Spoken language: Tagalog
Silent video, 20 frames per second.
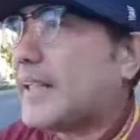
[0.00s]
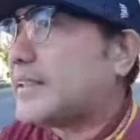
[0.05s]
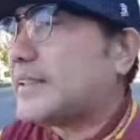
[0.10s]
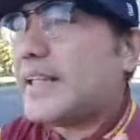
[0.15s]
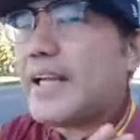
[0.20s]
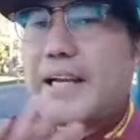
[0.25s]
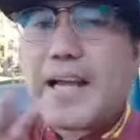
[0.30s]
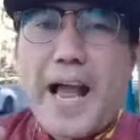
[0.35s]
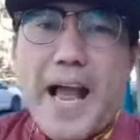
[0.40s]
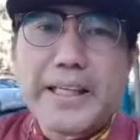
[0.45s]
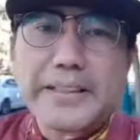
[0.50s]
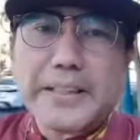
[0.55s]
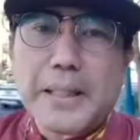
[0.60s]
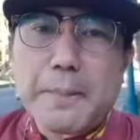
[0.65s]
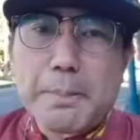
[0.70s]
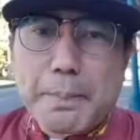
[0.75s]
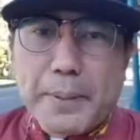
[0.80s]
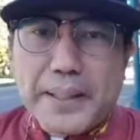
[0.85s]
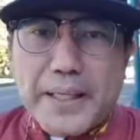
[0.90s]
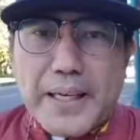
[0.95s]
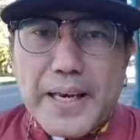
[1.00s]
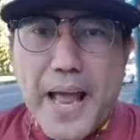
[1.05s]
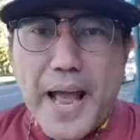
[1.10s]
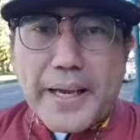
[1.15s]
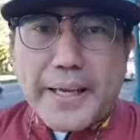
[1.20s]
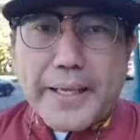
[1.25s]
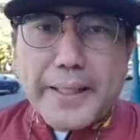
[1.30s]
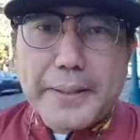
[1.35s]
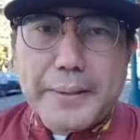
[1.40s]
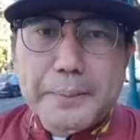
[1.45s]
ng ating
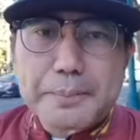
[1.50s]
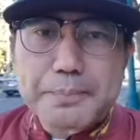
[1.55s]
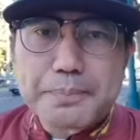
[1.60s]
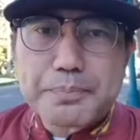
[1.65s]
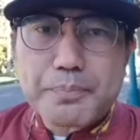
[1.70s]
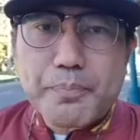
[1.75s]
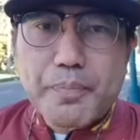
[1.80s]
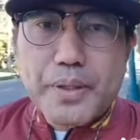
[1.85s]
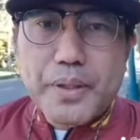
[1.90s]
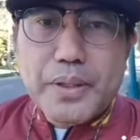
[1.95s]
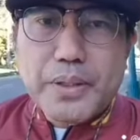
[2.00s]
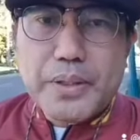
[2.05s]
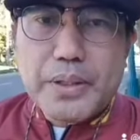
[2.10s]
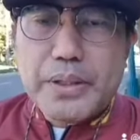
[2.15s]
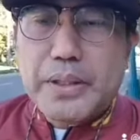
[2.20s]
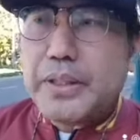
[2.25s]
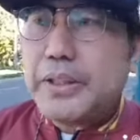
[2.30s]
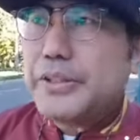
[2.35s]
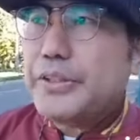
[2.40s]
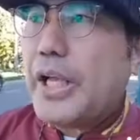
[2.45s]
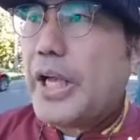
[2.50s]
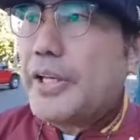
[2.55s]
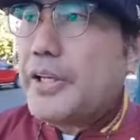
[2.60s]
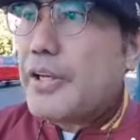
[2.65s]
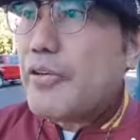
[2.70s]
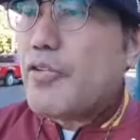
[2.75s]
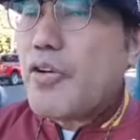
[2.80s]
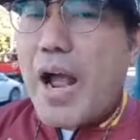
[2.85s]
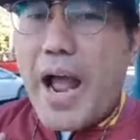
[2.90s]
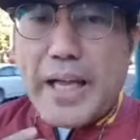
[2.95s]
panalangin. Yan
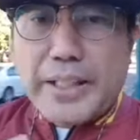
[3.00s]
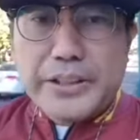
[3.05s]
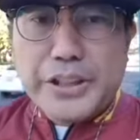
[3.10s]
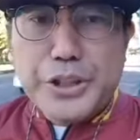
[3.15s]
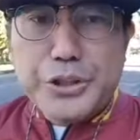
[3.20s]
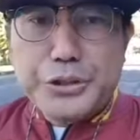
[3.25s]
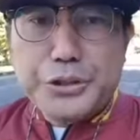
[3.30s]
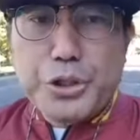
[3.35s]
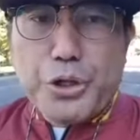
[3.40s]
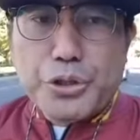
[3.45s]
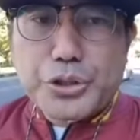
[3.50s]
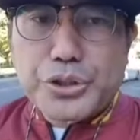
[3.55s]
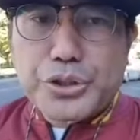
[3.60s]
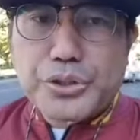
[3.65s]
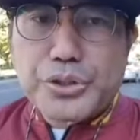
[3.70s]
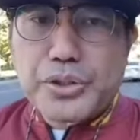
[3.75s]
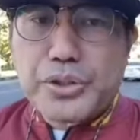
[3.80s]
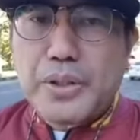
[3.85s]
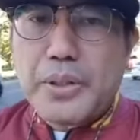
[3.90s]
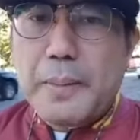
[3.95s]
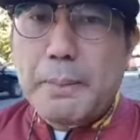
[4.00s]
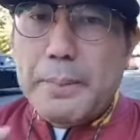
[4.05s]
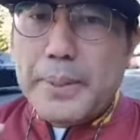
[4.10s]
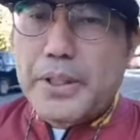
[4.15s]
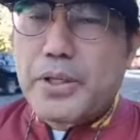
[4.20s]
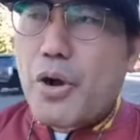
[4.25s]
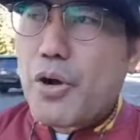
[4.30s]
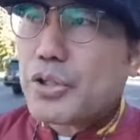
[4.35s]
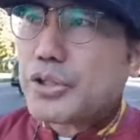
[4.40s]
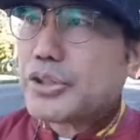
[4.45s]
yung ating Diyos
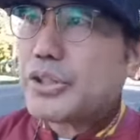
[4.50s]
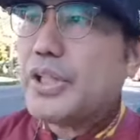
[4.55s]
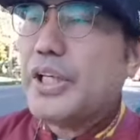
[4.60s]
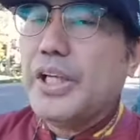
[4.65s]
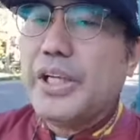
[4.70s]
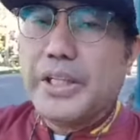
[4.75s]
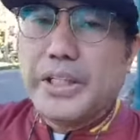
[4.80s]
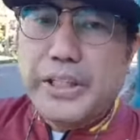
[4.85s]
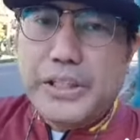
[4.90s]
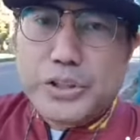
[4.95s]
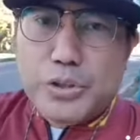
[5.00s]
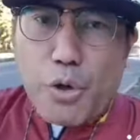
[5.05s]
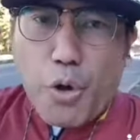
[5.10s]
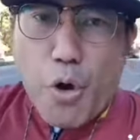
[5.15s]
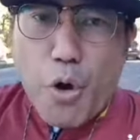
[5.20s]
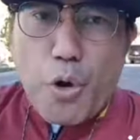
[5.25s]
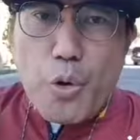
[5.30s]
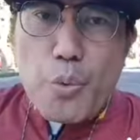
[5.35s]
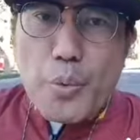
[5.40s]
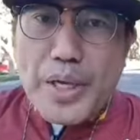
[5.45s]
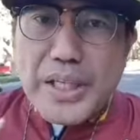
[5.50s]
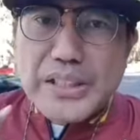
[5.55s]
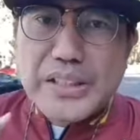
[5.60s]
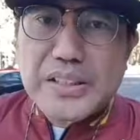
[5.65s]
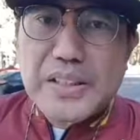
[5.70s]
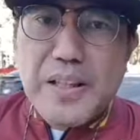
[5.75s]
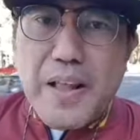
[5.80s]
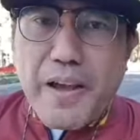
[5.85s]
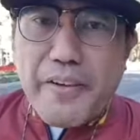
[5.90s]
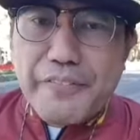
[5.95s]
because He's always
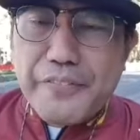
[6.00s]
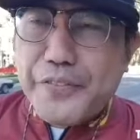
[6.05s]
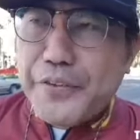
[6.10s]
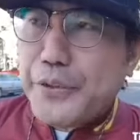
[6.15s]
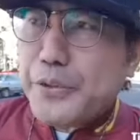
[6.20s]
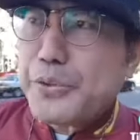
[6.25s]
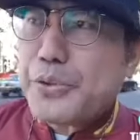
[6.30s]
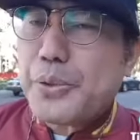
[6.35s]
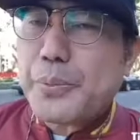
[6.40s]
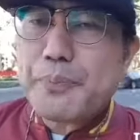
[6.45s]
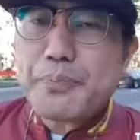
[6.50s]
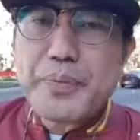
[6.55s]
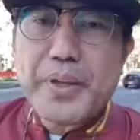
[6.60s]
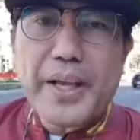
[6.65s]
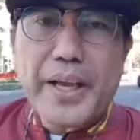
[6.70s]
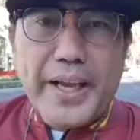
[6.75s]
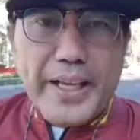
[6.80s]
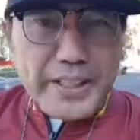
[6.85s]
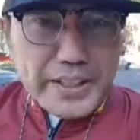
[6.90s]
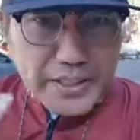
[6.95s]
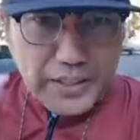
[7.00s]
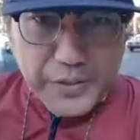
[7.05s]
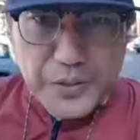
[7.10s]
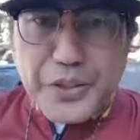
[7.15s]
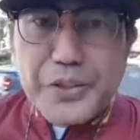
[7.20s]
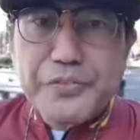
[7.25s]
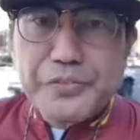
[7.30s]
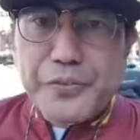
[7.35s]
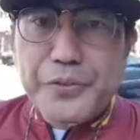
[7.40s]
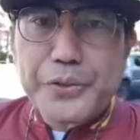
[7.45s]
love you and
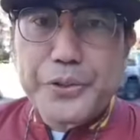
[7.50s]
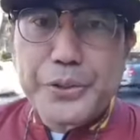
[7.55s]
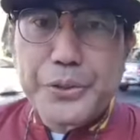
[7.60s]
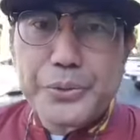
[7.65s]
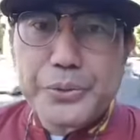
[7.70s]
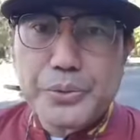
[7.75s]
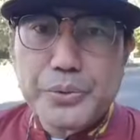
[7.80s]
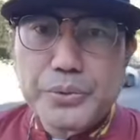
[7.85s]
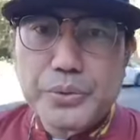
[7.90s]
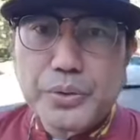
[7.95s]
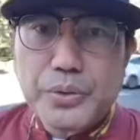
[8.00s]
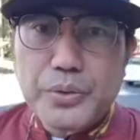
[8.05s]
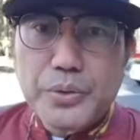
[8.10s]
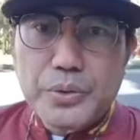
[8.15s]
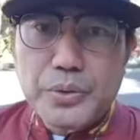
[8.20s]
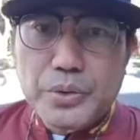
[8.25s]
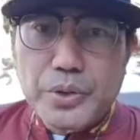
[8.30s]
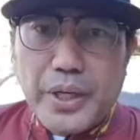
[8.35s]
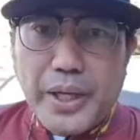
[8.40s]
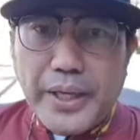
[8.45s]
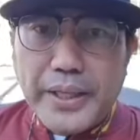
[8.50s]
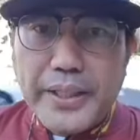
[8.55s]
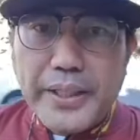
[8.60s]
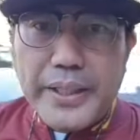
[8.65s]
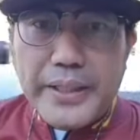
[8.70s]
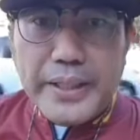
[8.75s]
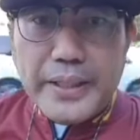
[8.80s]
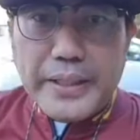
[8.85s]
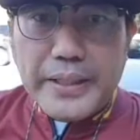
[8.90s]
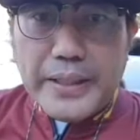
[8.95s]
care for you. Okay?
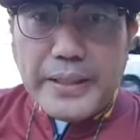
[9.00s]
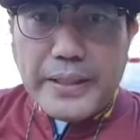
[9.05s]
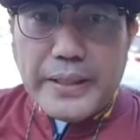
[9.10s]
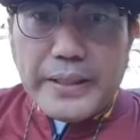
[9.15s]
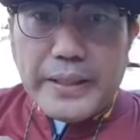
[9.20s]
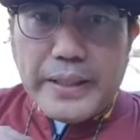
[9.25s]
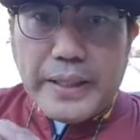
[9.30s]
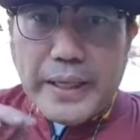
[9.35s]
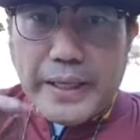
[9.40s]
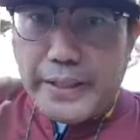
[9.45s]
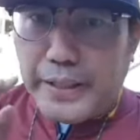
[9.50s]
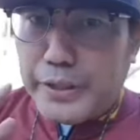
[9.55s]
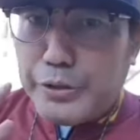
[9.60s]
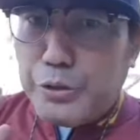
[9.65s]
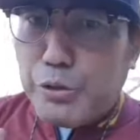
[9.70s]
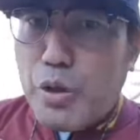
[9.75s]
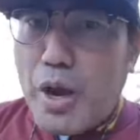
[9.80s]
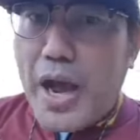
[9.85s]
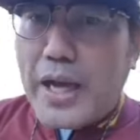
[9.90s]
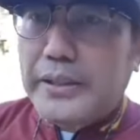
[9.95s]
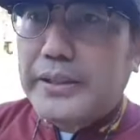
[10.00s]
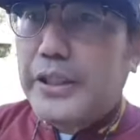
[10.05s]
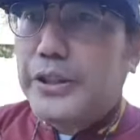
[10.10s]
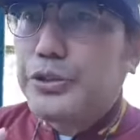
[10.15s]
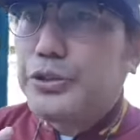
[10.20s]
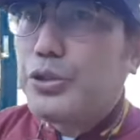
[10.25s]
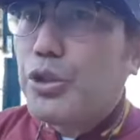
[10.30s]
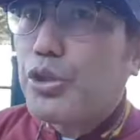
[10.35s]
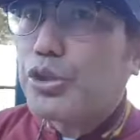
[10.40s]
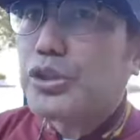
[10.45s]
Ayan yung ating
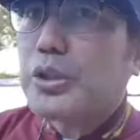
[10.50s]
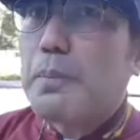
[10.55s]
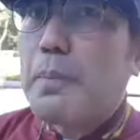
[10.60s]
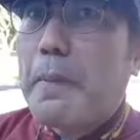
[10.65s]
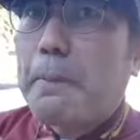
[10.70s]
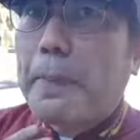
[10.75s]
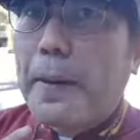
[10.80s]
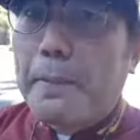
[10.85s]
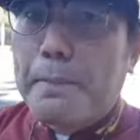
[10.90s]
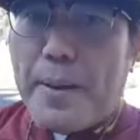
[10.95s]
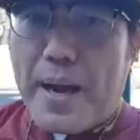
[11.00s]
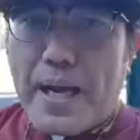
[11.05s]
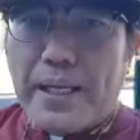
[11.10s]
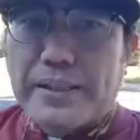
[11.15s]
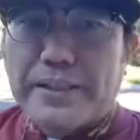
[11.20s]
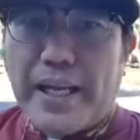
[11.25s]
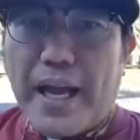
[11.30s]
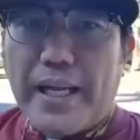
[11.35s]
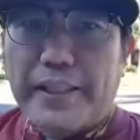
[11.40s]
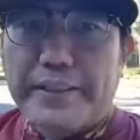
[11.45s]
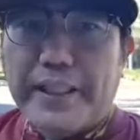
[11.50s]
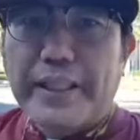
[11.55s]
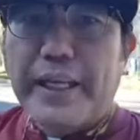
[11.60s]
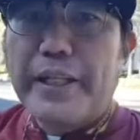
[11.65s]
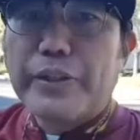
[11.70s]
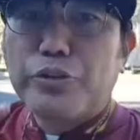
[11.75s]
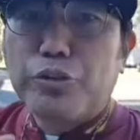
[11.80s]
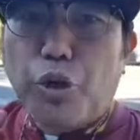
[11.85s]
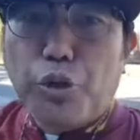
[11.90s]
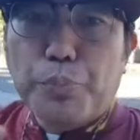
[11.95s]
Diyos na mapagmahal sa atin.
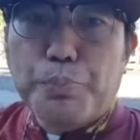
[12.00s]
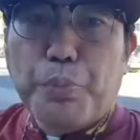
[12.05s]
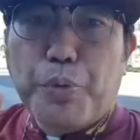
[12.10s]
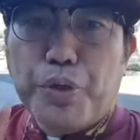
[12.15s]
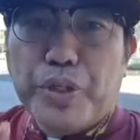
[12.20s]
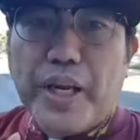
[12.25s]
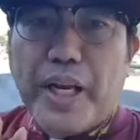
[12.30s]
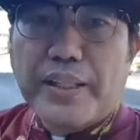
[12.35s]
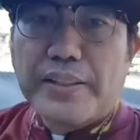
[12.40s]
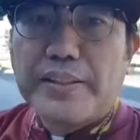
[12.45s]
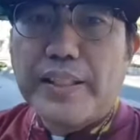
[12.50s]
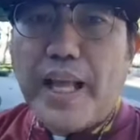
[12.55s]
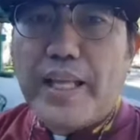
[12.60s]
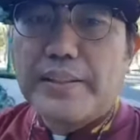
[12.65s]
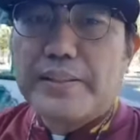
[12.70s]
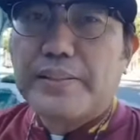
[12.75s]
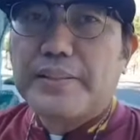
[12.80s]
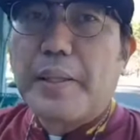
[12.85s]
And don't forget that, the